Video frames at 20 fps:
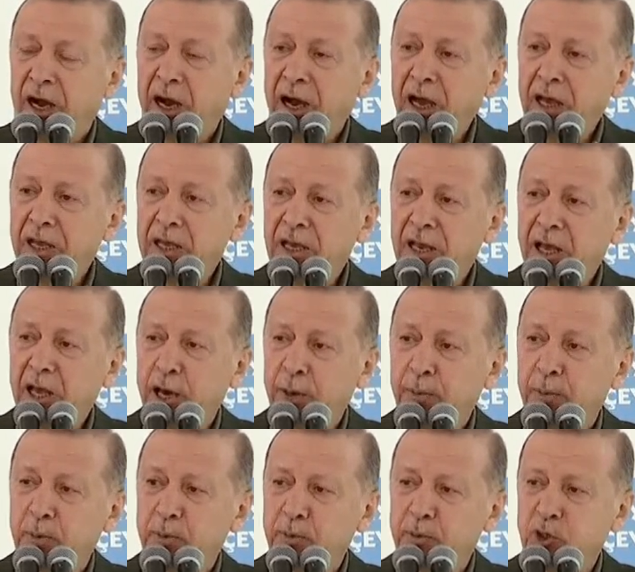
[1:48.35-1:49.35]
aile
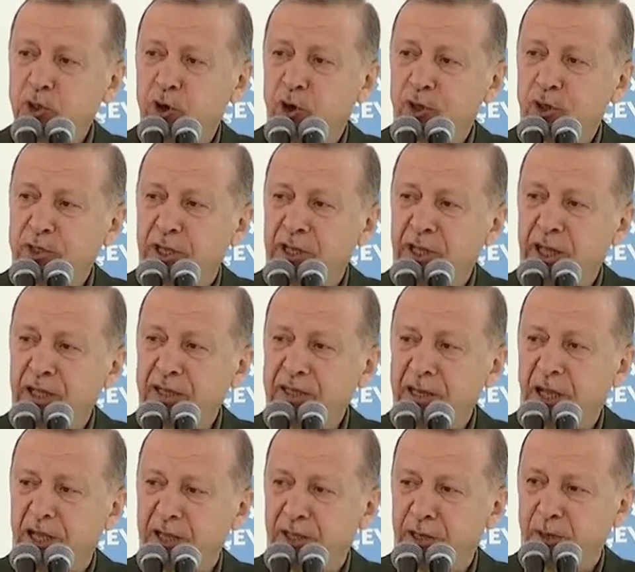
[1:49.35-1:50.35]
yapımızı ortadan
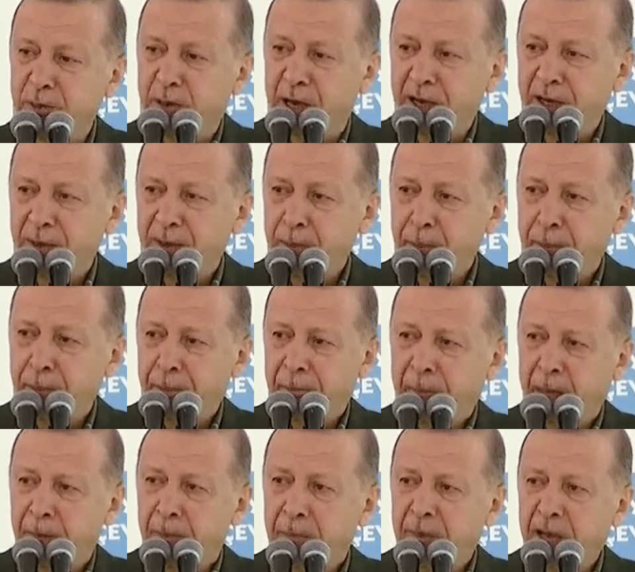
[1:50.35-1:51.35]
kaldırma,
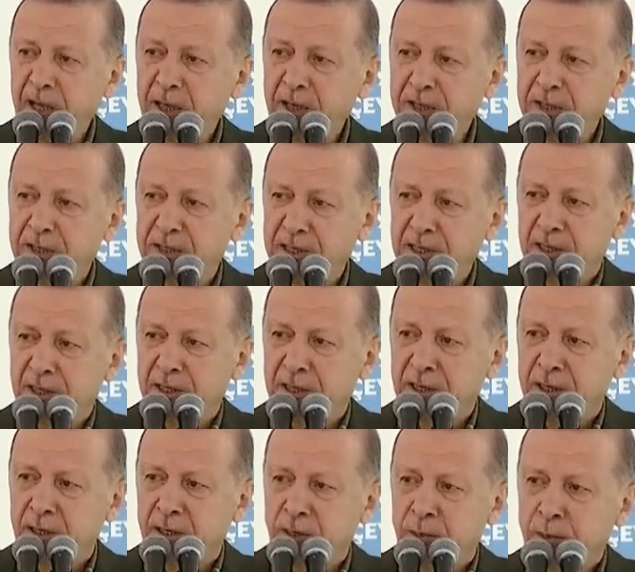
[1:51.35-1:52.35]
malınızı,